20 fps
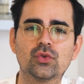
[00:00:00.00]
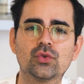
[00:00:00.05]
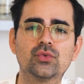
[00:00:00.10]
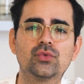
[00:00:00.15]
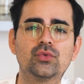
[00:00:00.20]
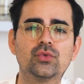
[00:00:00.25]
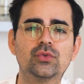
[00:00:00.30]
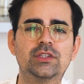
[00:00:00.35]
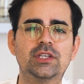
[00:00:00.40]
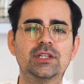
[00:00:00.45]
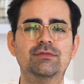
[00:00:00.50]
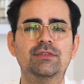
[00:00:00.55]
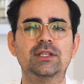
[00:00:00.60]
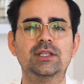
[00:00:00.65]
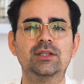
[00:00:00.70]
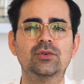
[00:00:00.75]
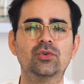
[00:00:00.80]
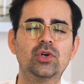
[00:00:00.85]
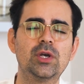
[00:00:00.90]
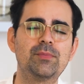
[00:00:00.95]
en dessous de cette
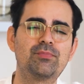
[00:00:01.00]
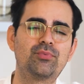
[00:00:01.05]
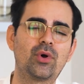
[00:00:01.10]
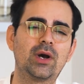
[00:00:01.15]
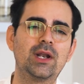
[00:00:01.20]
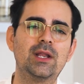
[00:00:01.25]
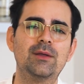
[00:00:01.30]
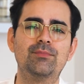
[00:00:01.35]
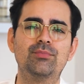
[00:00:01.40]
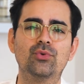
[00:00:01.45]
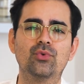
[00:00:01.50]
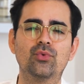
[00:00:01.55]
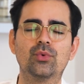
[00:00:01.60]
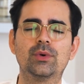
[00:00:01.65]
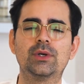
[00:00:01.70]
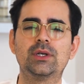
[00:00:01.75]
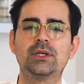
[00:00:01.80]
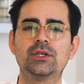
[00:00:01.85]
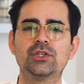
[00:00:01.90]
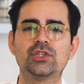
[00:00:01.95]
vidéo. Et pour aller plus
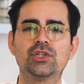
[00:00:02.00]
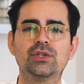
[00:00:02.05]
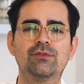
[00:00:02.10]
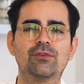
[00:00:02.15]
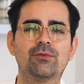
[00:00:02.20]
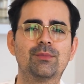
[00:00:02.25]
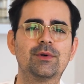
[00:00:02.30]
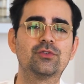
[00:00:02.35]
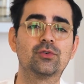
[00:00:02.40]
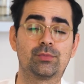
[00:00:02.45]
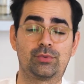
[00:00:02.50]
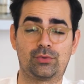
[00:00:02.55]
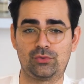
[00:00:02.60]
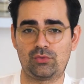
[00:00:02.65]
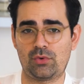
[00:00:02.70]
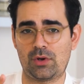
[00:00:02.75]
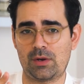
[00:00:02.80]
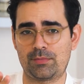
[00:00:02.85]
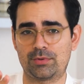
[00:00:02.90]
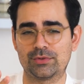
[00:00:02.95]
loin, j'ai une formation pour
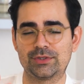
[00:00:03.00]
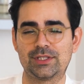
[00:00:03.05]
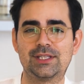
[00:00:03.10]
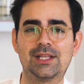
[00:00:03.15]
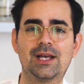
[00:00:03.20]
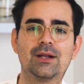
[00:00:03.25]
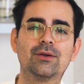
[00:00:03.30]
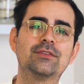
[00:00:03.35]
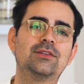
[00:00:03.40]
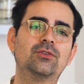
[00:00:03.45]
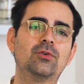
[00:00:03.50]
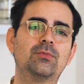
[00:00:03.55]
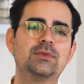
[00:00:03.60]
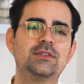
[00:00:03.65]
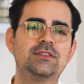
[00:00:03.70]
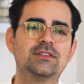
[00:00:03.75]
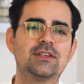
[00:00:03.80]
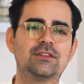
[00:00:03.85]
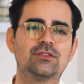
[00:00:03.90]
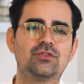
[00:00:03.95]
toi pour t'aider à lancer ton
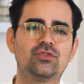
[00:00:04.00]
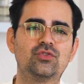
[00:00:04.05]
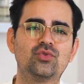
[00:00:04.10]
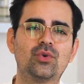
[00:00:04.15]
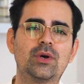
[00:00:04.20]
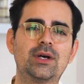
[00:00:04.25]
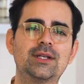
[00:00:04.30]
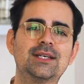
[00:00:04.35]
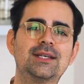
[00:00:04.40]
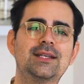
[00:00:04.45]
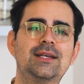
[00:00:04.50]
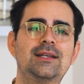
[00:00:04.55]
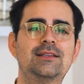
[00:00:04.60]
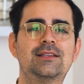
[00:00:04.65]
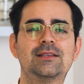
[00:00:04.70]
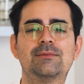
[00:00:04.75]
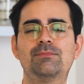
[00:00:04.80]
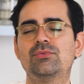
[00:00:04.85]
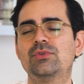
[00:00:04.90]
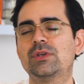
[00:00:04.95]
business sur
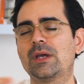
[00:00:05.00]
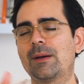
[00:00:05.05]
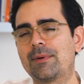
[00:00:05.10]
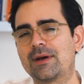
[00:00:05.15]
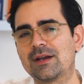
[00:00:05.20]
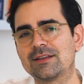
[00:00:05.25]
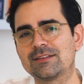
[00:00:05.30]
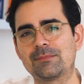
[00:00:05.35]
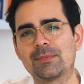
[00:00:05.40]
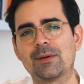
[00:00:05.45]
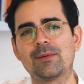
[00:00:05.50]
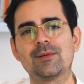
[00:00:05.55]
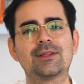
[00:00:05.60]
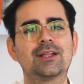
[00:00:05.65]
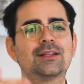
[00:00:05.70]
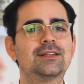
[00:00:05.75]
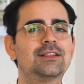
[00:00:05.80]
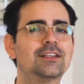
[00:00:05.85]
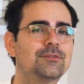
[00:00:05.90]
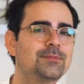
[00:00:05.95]
Internet. Et puis après, ça te
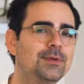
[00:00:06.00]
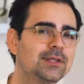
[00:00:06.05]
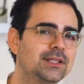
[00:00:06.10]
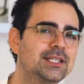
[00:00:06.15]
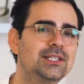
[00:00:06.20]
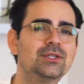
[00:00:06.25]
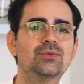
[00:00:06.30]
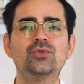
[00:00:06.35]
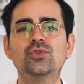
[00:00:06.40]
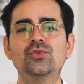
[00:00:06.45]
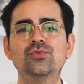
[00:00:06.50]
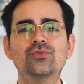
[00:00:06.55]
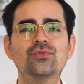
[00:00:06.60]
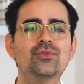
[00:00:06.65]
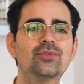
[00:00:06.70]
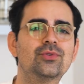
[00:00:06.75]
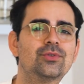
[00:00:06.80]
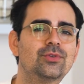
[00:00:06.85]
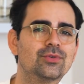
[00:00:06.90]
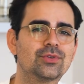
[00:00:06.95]
permettra de t'expatrier où tu
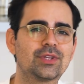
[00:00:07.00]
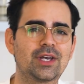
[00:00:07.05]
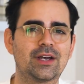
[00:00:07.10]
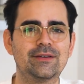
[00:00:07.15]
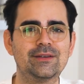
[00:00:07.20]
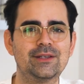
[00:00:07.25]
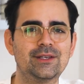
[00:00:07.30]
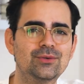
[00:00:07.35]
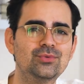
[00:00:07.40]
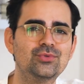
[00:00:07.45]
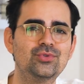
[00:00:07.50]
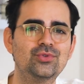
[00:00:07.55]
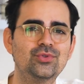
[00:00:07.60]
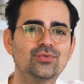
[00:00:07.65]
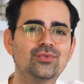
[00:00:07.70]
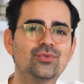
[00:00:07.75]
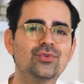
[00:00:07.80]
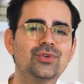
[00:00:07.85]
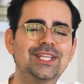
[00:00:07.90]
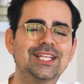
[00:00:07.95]
veux, de travailler où tu
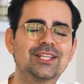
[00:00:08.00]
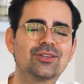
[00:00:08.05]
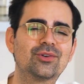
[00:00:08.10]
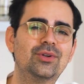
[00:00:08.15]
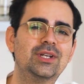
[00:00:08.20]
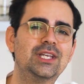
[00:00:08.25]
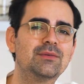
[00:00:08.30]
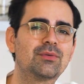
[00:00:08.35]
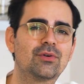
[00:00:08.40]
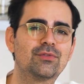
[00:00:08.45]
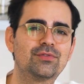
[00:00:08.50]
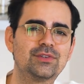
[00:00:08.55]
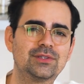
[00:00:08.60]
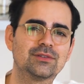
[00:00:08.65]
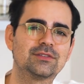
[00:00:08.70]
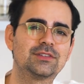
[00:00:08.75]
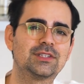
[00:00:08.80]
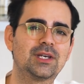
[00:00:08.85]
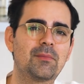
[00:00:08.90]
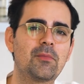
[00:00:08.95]
veux, d'être libre
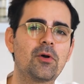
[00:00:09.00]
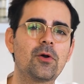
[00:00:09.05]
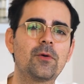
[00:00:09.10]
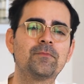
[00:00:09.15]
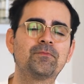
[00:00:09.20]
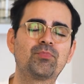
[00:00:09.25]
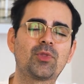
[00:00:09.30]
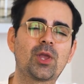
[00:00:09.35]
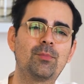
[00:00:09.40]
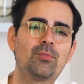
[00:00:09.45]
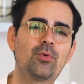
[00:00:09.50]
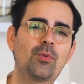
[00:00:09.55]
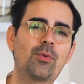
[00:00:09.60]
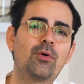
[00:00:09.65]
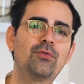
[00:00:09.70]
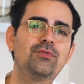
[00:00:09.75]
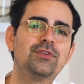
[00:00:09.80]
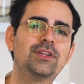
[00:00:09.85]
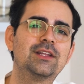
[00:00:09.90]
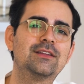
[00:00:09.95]
financièrement. Pour
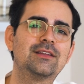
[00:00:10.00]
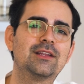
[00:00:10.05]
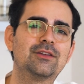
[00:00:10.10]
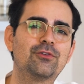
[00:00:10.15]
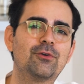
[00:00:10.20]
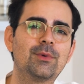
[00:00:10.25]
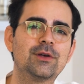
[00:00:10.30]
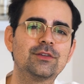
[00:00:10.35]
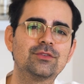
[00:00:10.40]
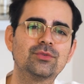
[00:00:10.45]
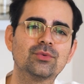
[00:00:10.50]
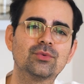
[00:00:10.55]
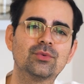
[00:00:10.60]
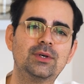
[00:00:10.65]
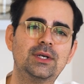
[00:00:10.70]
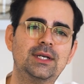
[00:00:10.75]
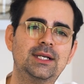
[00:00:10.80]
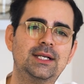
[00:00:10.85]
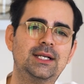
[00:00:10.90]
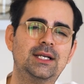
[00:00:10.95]
profiter de cette formation
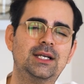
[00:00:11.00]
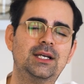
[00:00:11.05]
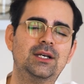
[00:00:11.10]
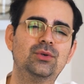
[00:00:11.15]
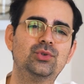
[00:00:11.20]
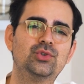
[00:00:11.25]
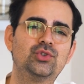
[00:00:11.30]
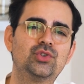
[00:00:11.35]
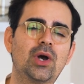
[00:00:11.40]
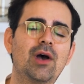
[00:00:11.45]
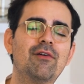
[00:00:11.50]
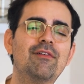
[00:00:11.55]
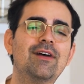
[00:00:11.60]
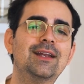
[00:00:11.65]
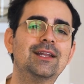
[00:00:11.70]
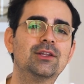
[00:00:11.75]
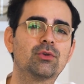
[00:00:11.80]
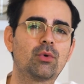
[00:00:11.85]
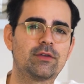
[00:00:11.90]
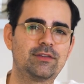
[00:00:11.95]
où je te révèle
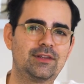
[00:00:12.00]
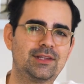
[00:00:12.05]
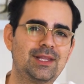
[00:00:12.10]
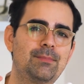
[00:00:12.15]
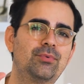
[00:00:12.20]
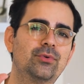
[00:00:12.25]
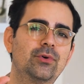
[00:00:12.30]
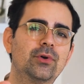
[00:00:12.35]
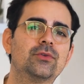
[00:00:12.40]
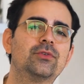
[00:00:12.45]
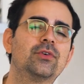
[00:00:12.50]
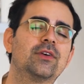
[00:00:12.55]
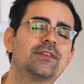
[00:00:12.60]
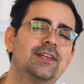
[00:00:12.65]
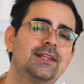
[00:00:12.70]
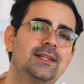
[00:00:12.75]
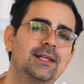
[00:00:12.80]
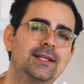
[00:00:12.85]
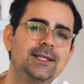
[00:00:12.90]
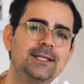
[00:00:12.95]
les 3 étapes pour réussir
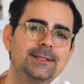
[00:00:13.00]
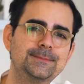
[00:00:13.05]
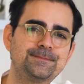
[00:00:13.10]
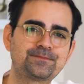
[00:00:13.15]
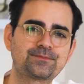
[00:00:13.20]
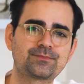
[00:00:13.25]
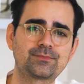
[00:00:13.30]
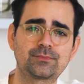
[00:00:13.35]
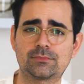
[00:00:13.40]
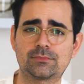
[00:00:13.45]
cette année